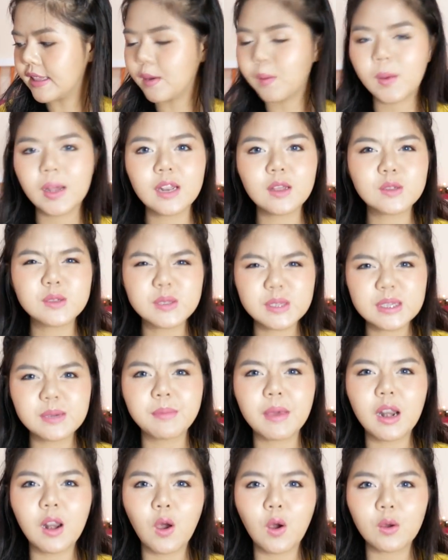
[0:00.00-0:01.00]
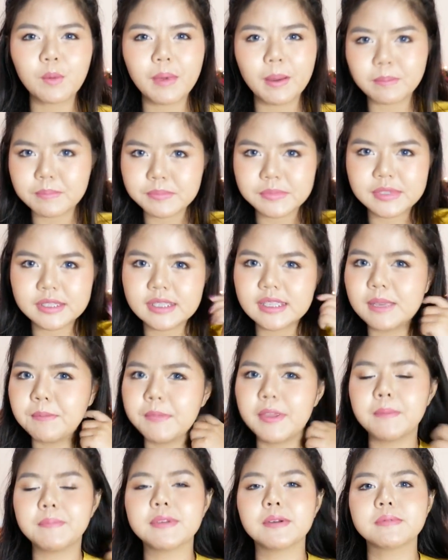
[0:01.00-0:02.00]
แต่ว่าเราซื้อมาลองแบบหยิบ
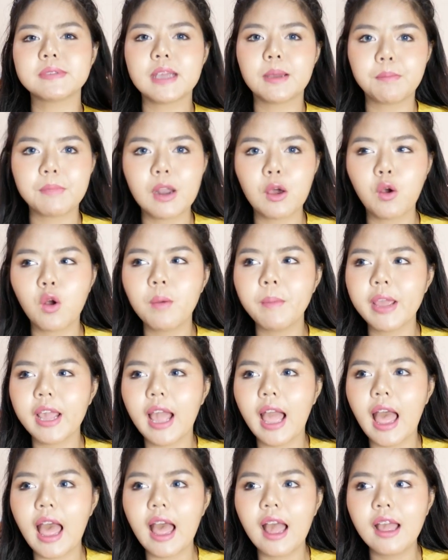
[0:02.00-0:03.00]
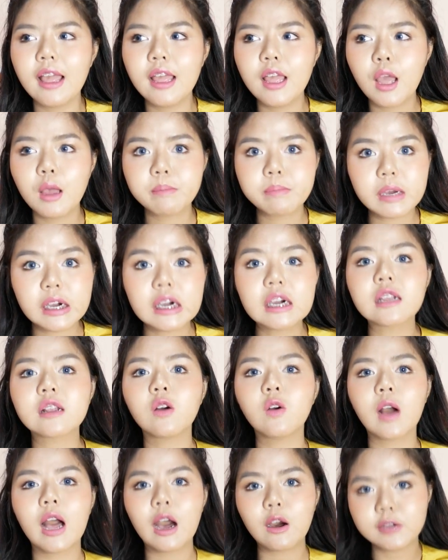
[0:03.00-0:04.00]
หยิบจับจับเราก็ไม่กล้าเปิด
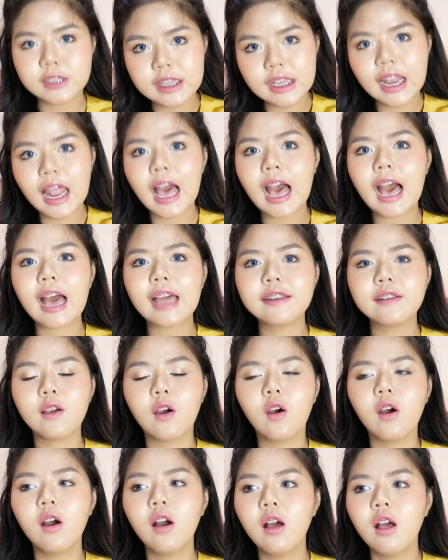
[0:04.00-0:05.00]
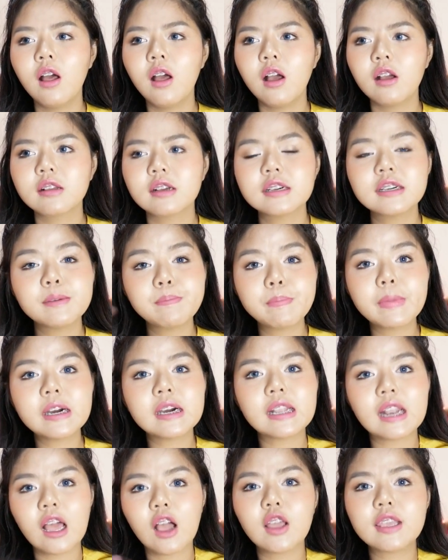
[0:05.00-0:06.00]
ของเขาที่ร้านเนาะก็คือเปิ
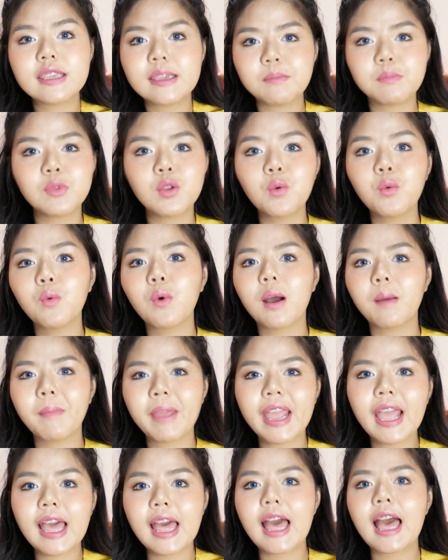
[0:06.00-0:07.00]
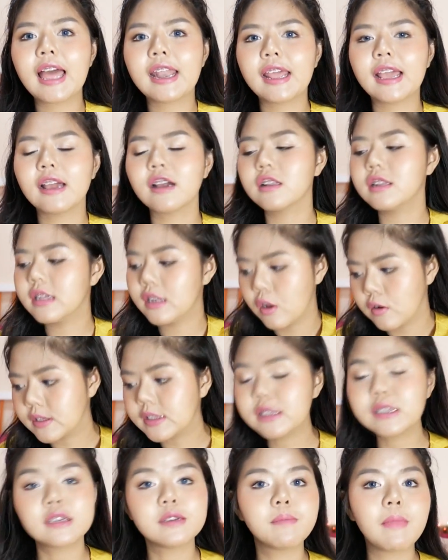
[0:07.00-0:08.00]
ดแล้วก็หยิบดูอ่ะไม่กล้านะคะก็เลยลอง
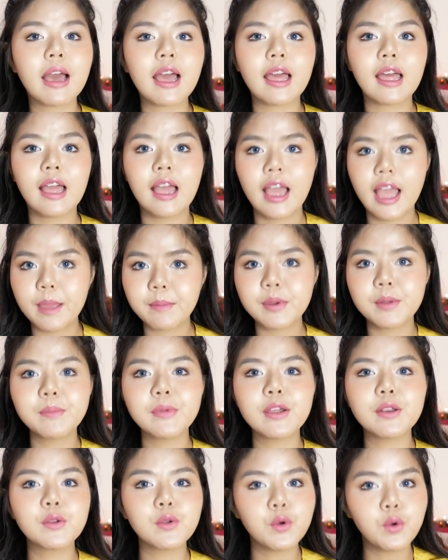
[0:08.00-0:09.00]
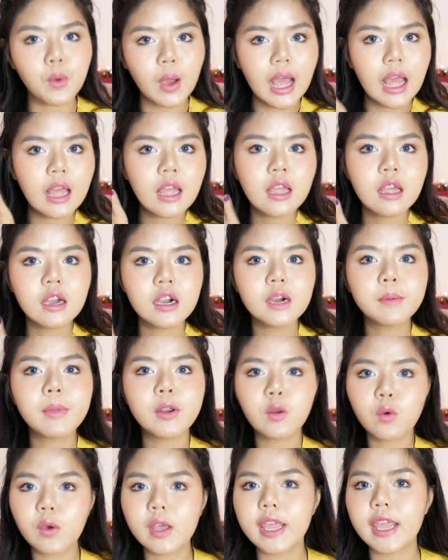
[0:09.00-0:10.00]
ซื้อมาให้เพื่อนๆดูว่าเออมั
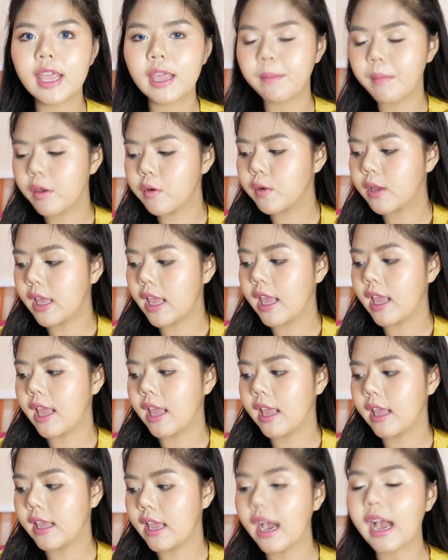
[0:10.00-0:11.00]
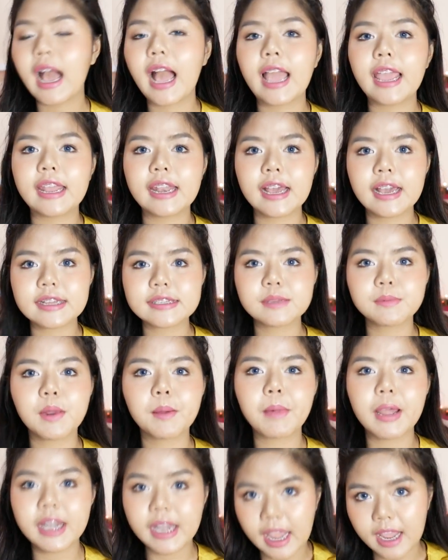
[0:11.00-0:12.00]
นโอเคไม่โอเคยังไงนะคะสำหรั
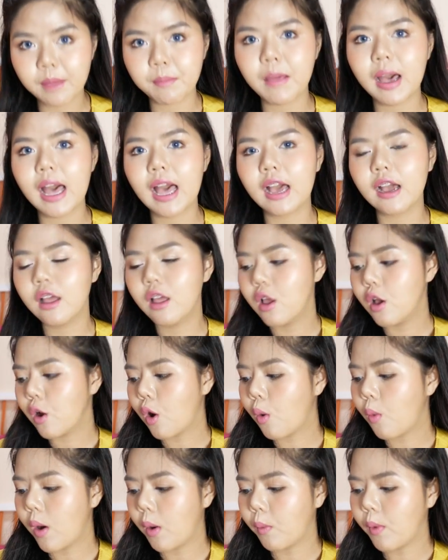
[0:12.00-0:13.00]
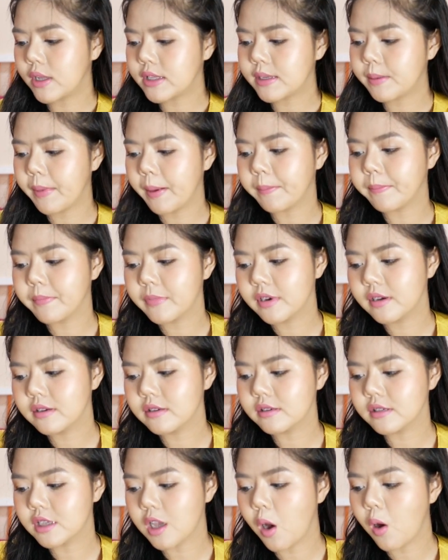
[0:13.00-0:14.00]
บอันไหนบ้าง ก็หวังว่าจะแบบเอ
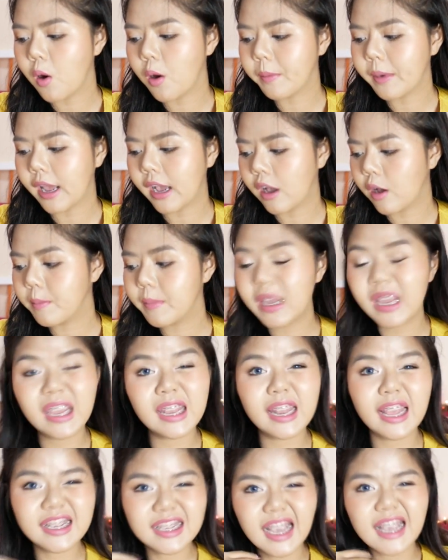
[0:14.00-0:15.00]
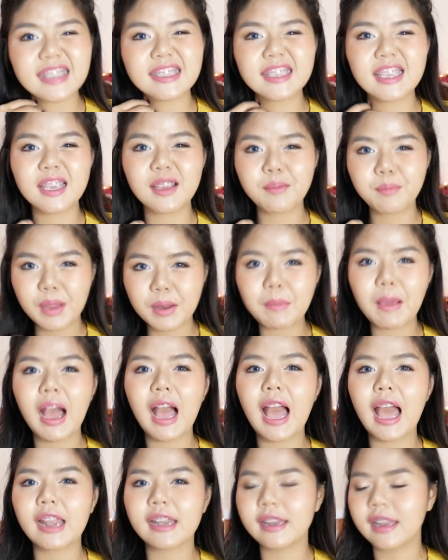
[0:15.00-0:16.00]
อชอบนะก็มีได้ใช้จริงเป็นบาง
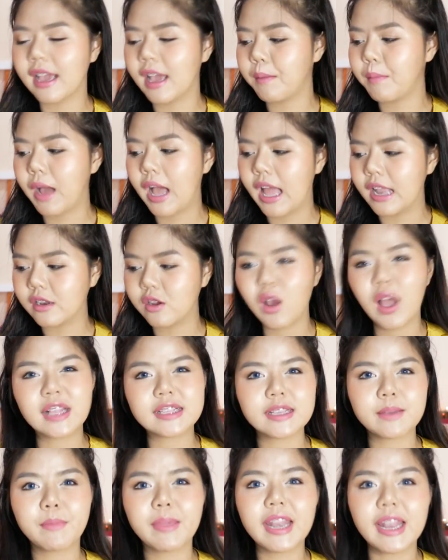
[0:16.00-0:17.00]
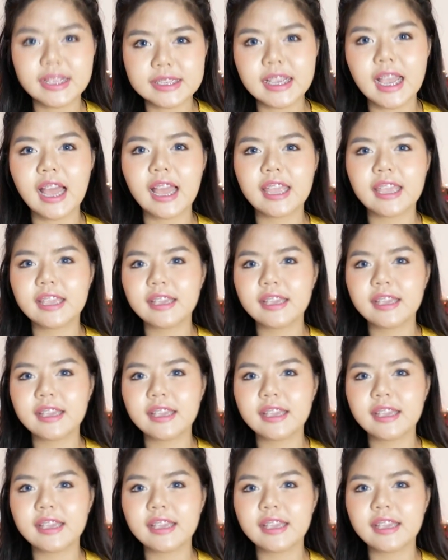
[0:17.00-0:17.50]
อันนะคะ บางอันก็อาจจะไม่ได้ใช้